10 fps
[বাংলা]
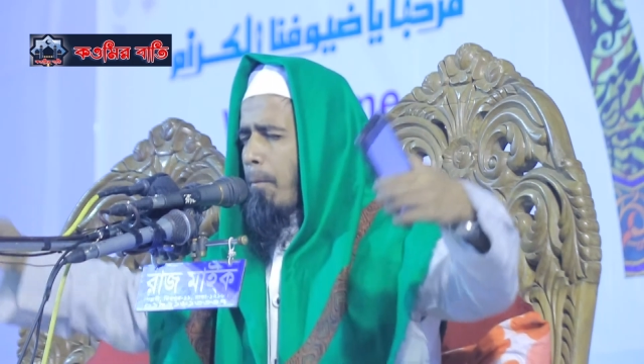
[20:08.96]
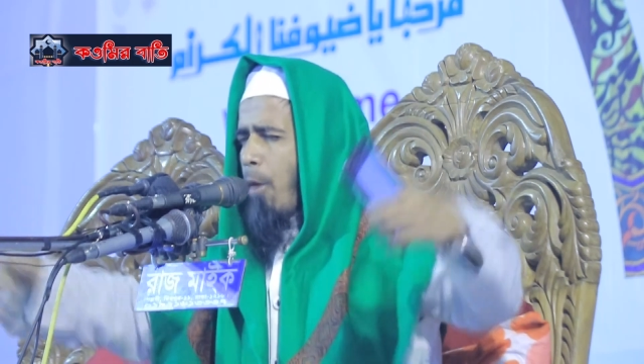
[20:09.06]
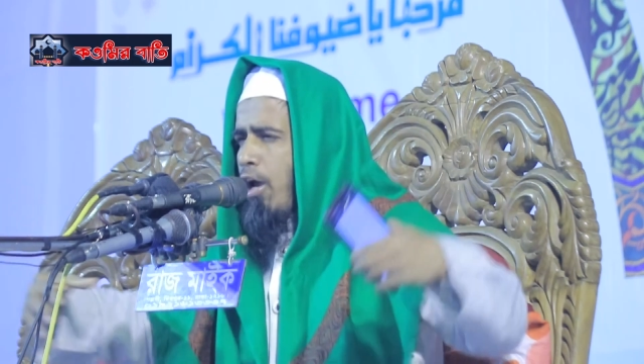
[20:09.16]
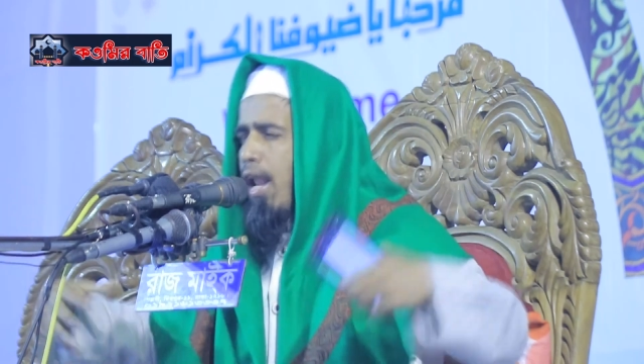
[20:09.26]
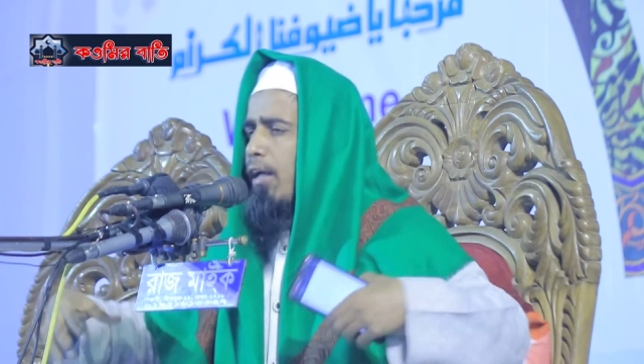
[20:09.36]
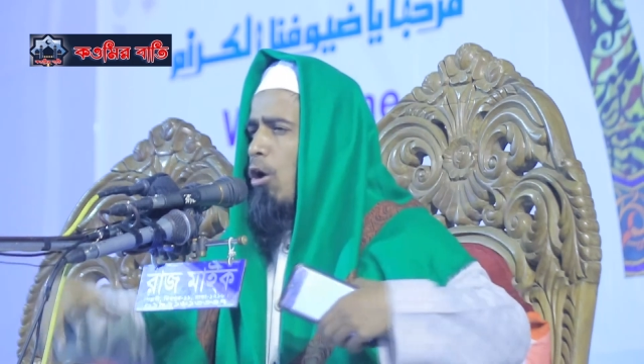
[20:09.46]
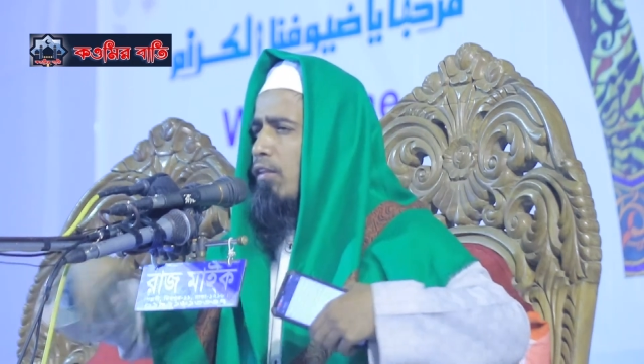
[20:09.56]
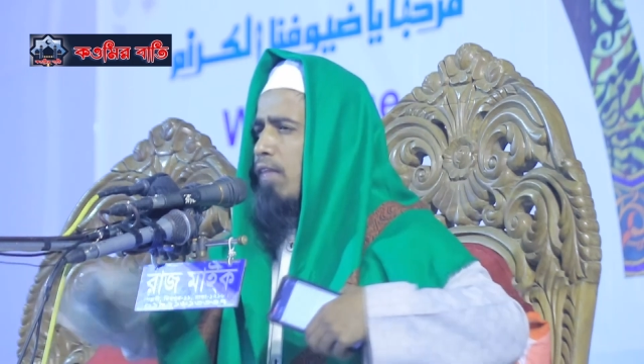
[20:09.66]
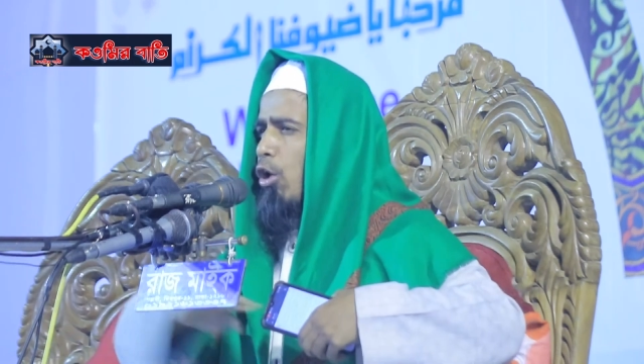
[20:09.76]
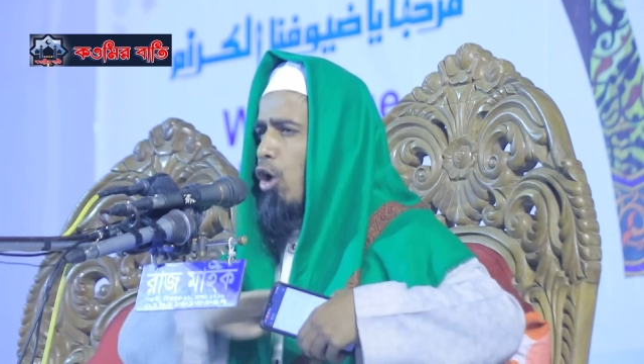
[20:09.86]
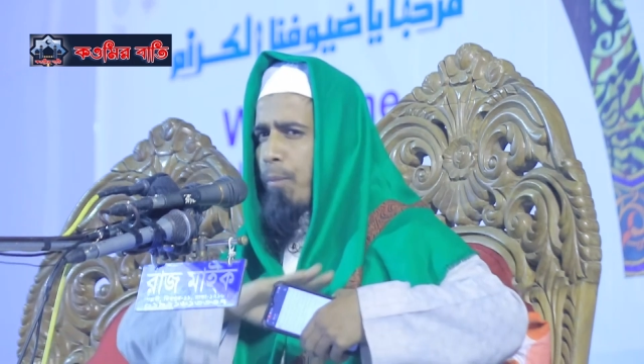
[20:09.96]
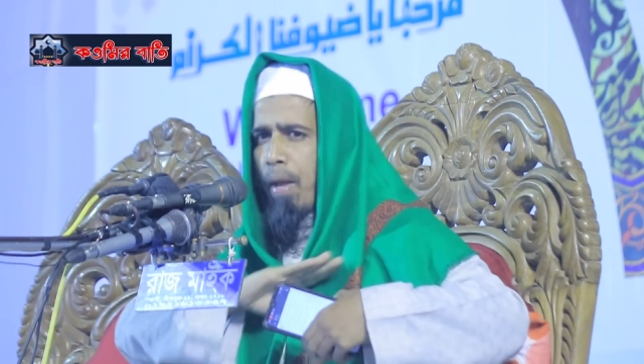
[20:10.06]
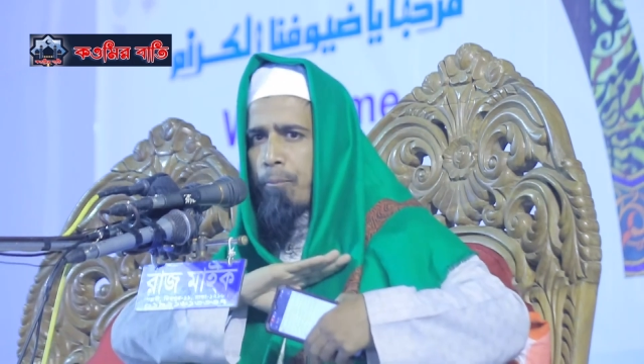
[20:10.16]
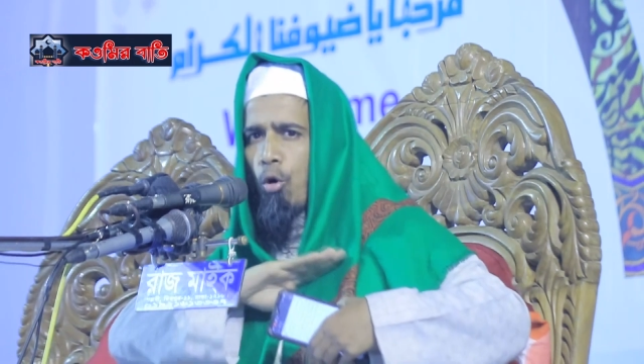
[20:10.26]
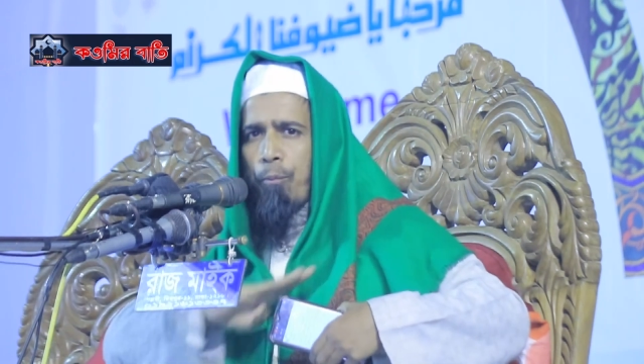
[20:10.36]
মহিলাকে হত্যা করবে
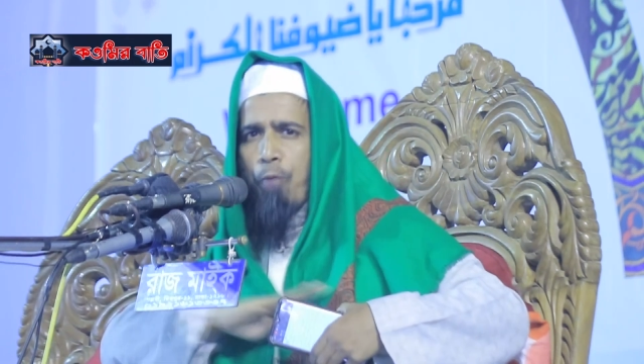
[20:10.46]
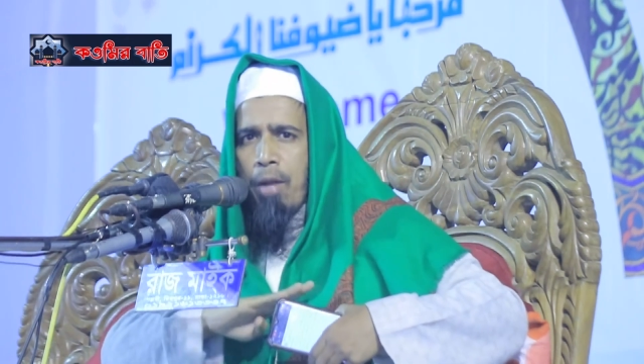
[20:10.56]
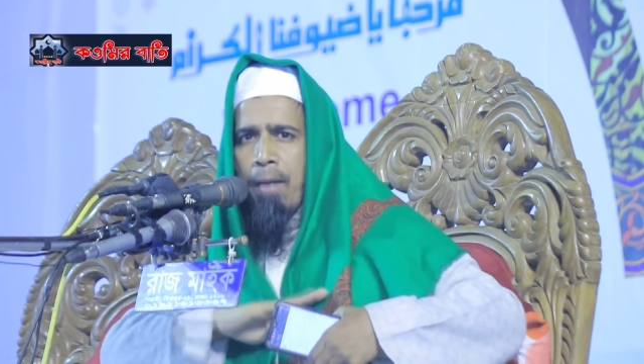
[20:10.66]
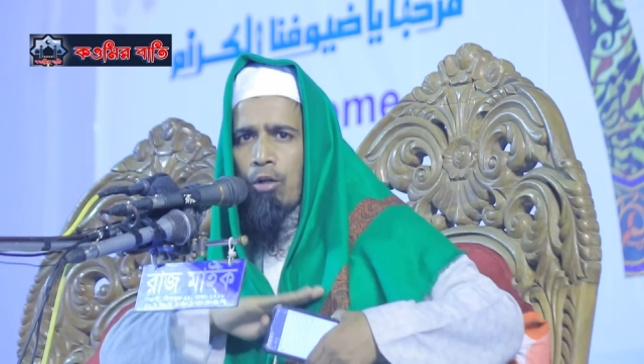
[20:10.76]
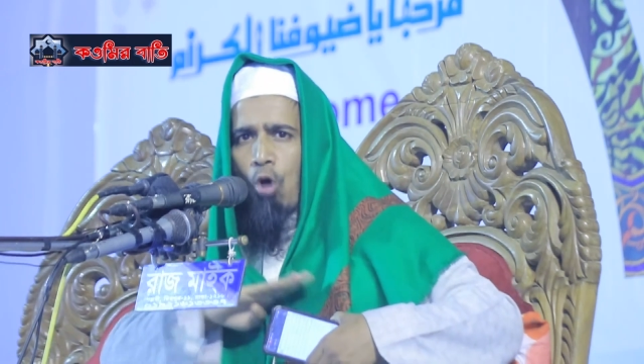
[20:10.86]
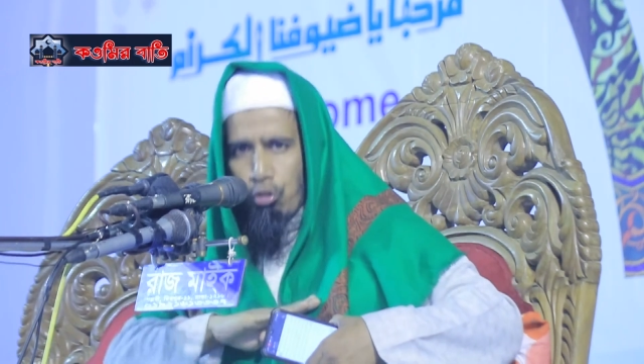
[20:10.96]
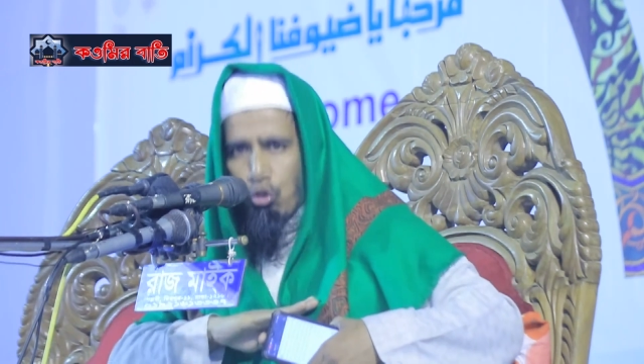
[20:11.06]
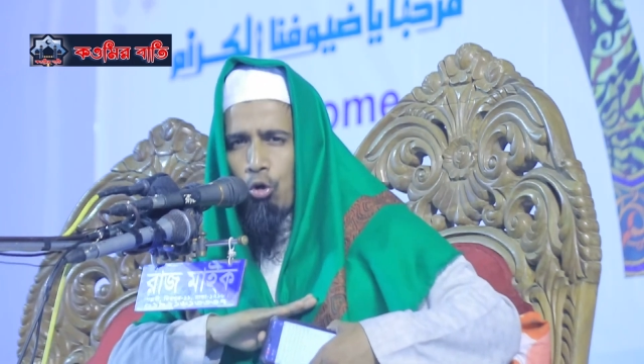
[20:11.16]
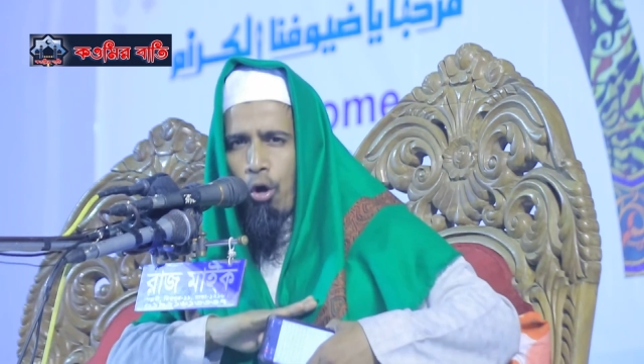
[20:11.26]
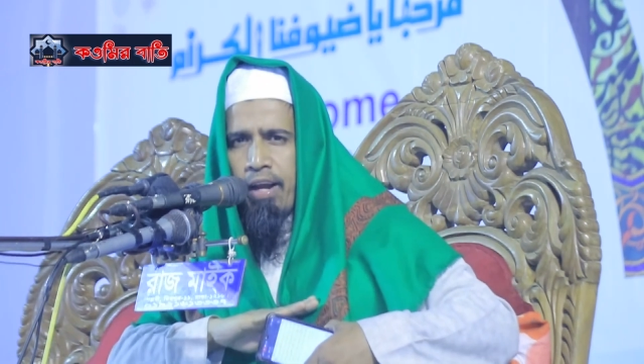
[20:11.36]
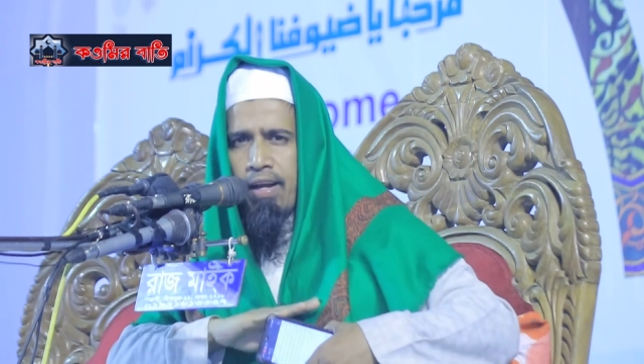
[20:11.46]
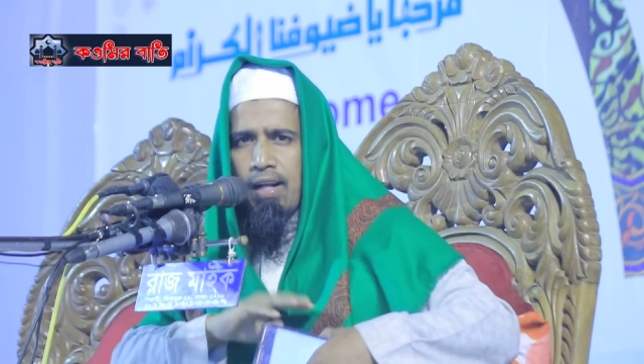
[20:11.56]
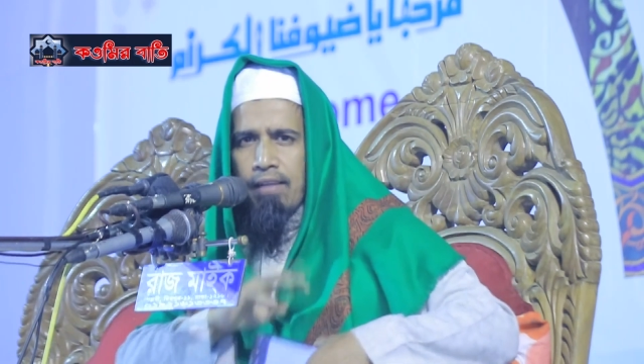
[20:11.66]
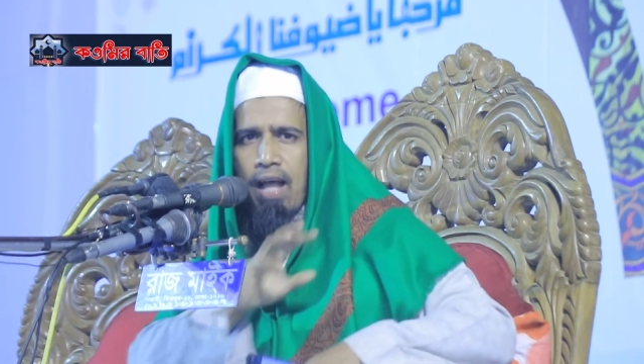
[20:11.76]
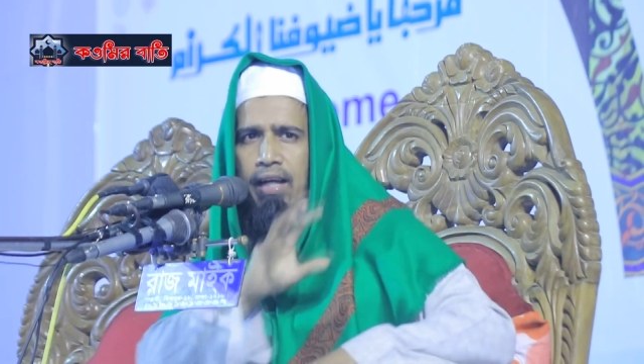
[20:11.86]
বুক পরিমাণ গর্ত করে
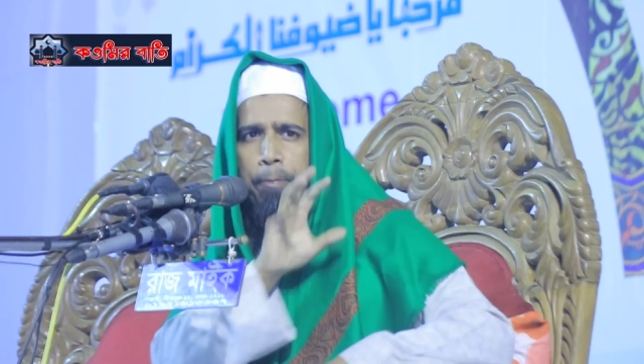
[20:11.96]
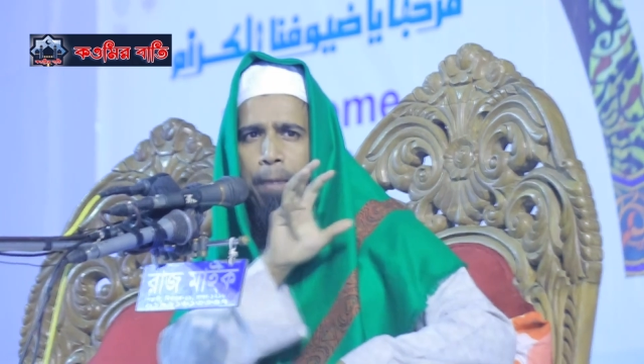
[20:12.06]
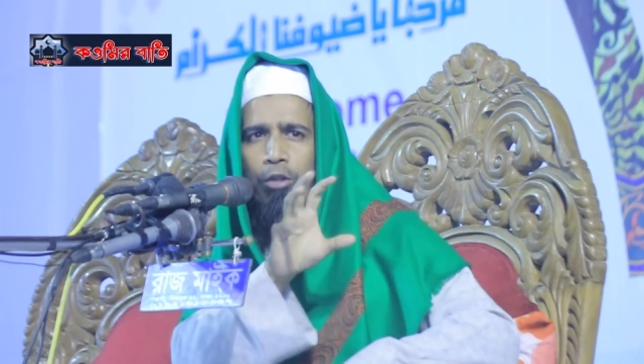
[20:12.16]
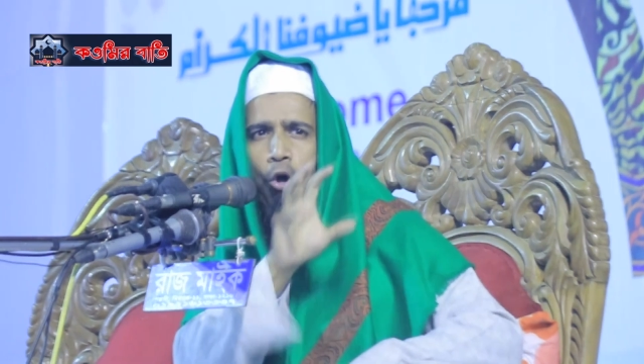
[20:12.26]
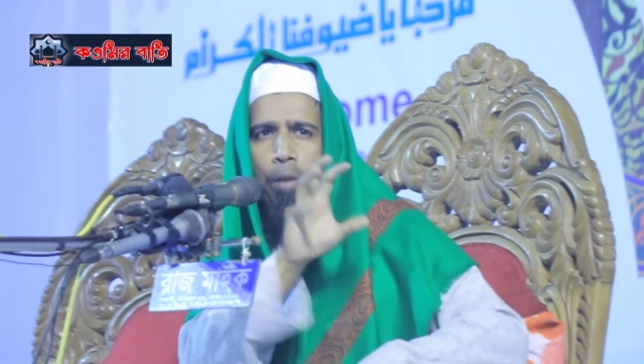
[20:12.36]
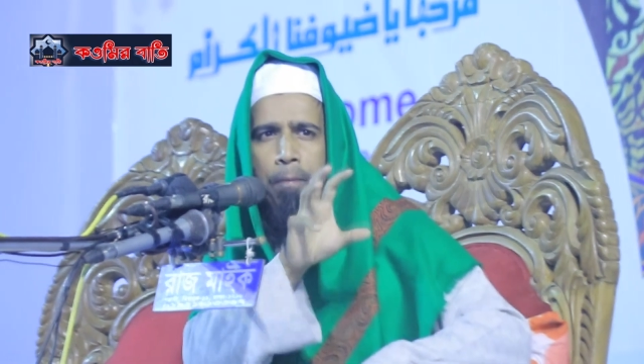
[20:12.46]
তাকে পাথর